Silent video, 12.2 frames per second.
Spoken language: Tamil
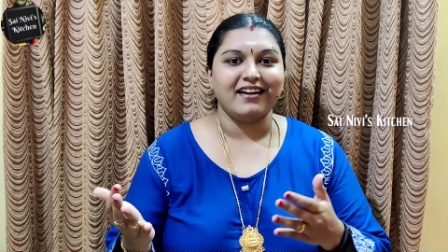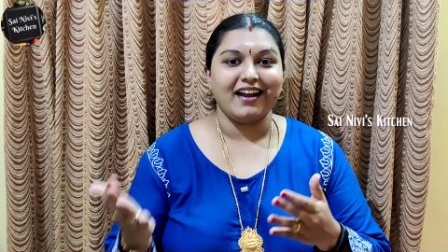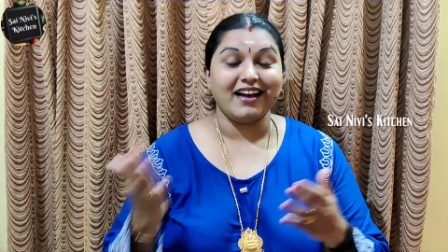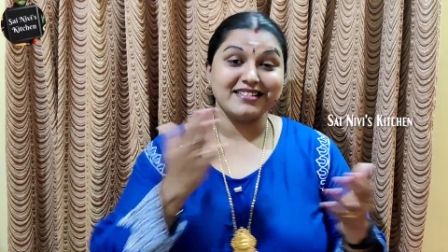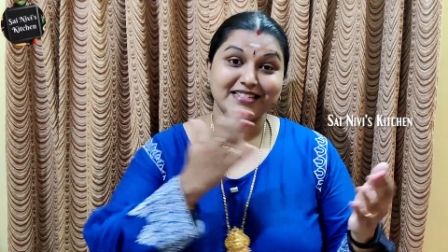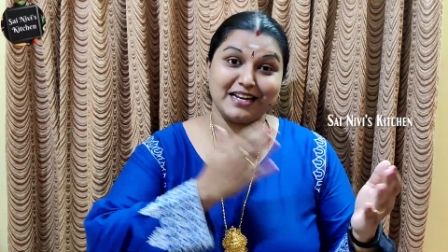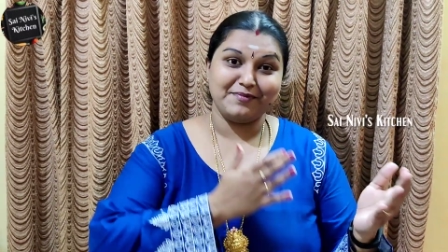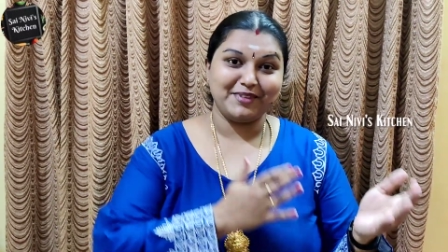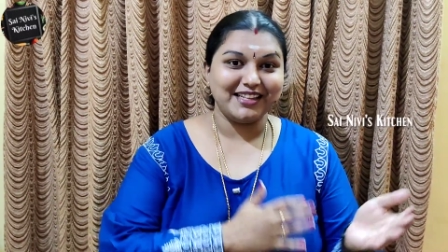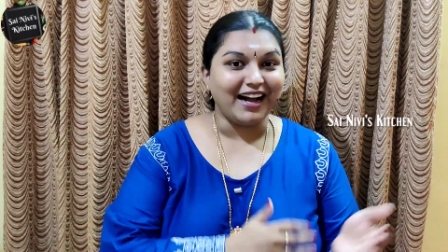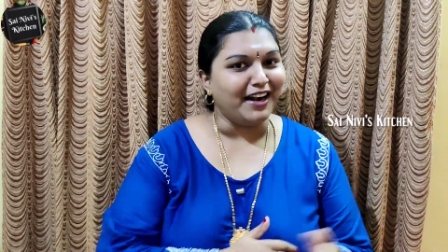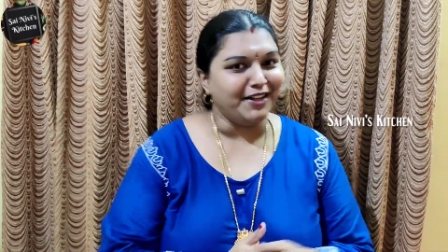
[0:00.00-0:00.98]
லாஸ்ட் டைம்
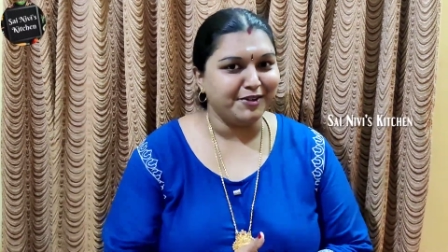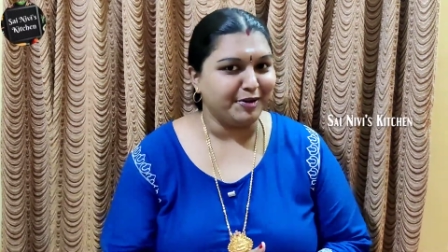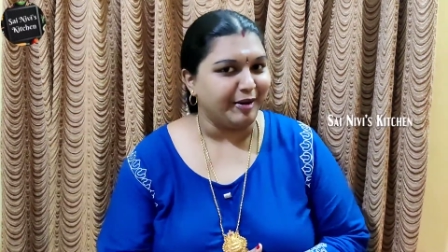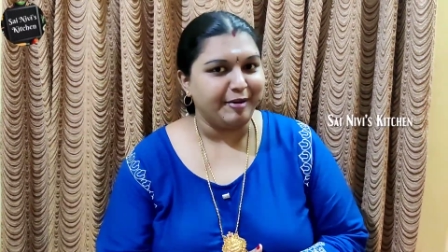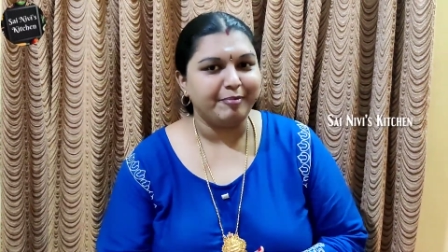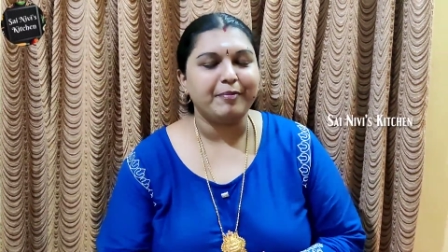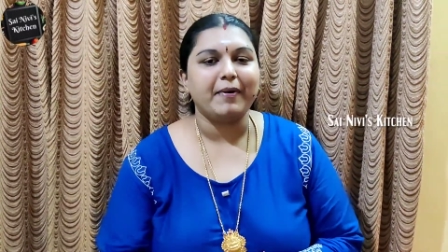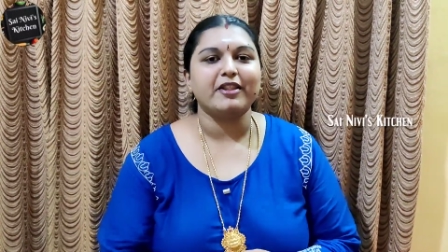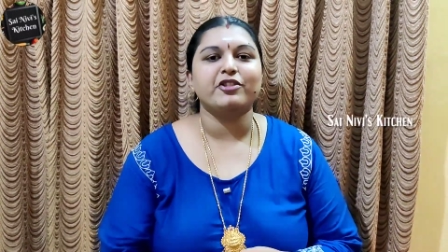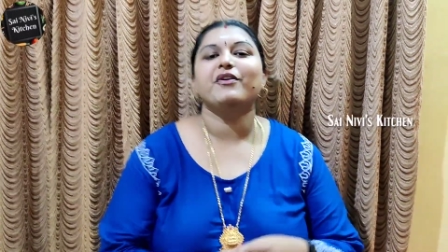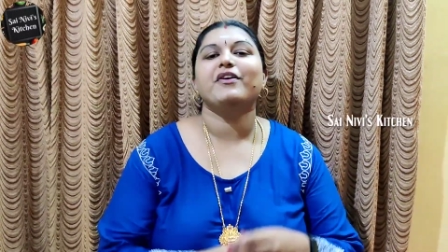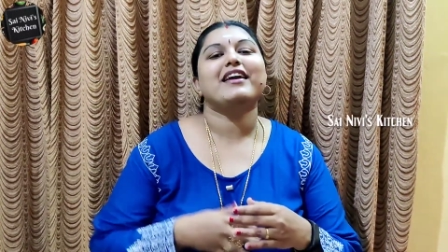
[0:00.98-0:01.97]
வந்து அழகு குறிப்பு
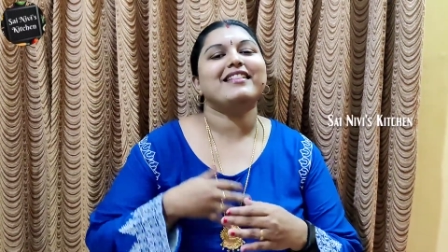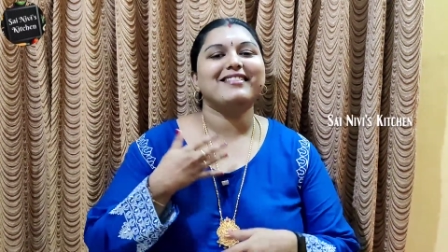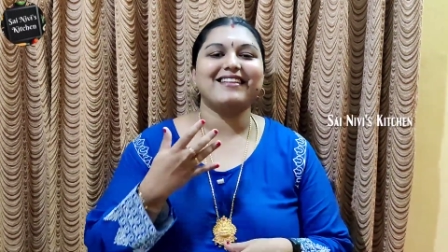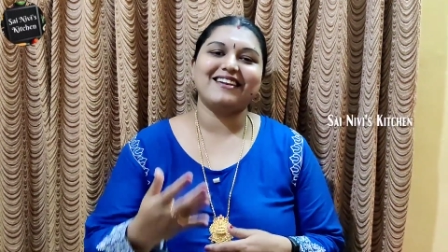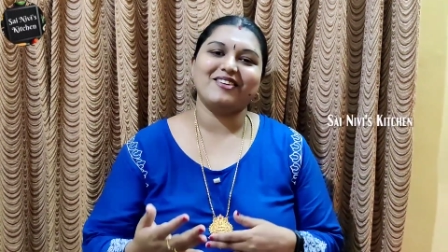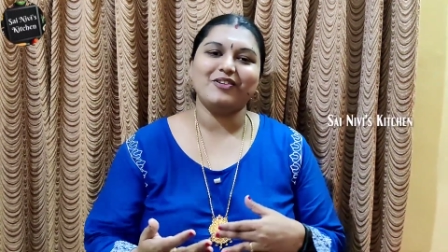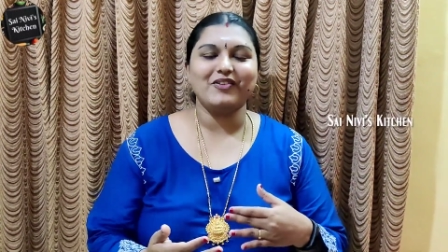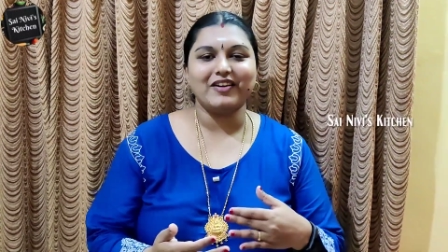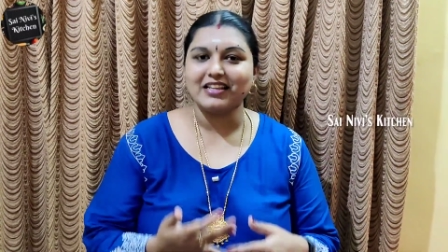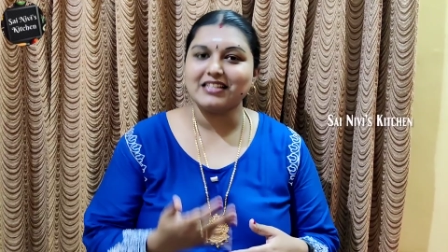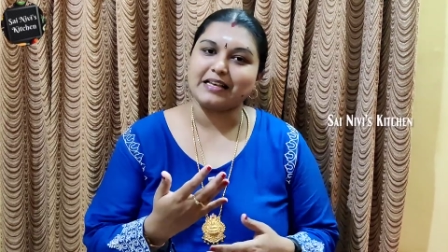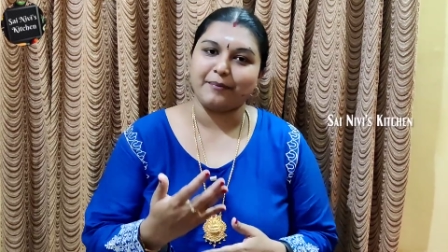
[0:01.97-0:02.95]
பார்த்தோம் இந்த தடவை
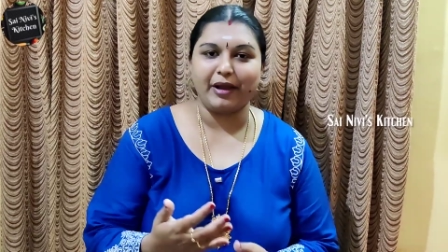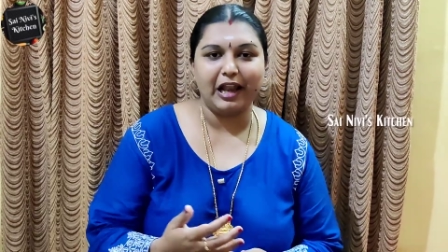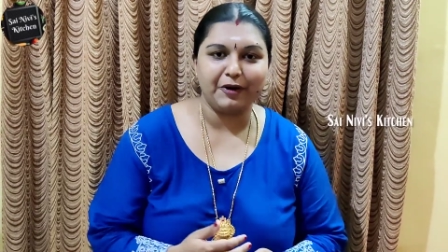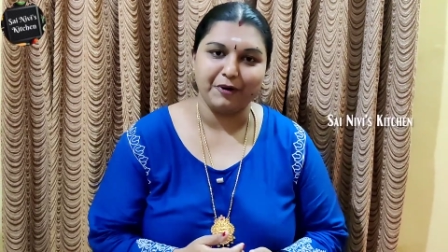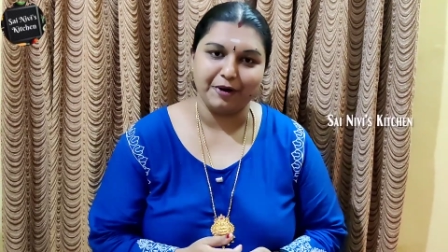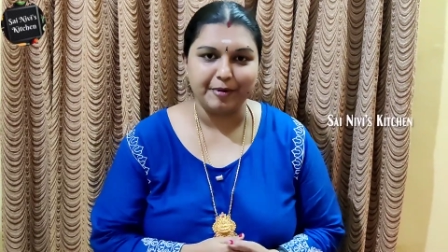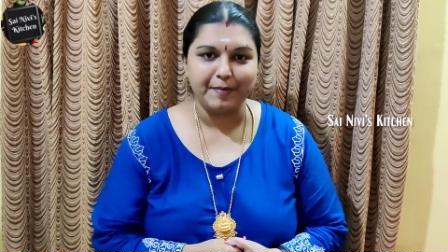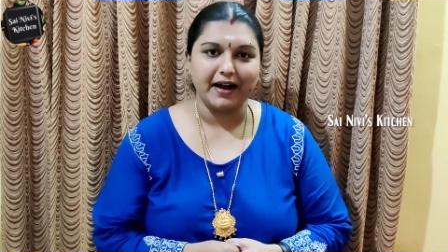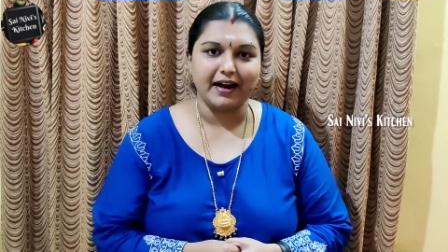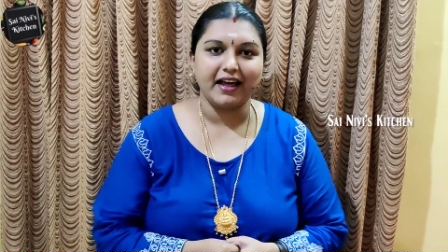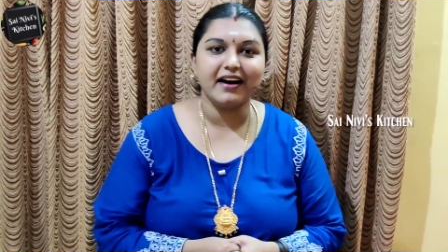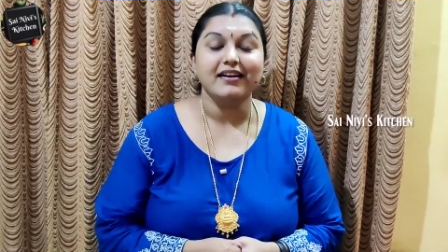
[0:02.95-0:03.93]
வந்து சமையல் குறிப்பு
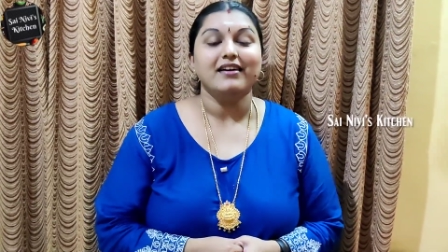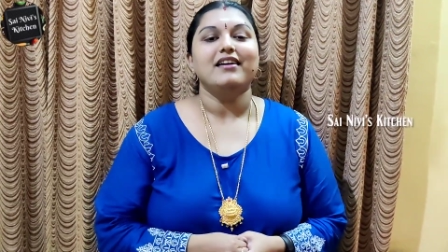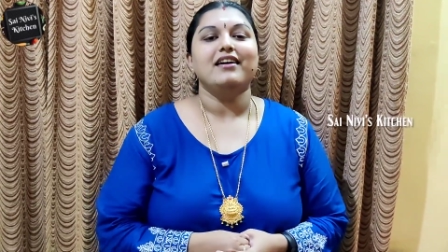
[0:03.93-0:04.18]
பார்க்கலாம்